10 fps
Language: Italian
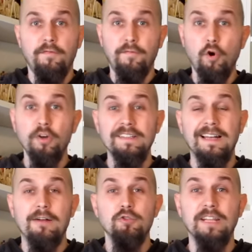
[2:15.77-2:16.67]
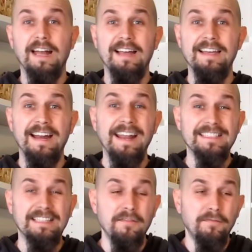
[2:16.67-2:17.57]
Fuori dall'Australia
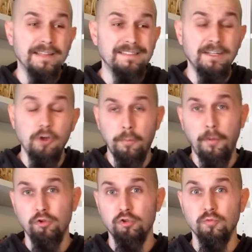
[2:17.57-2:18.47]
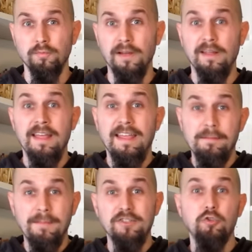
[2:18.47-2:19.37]
resta infatti l'opossum,
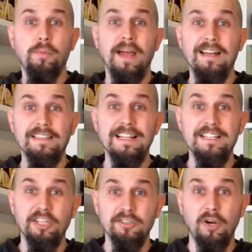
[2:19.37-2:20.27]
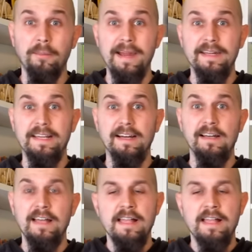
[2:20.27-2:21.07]
il marsupiale del Centro America,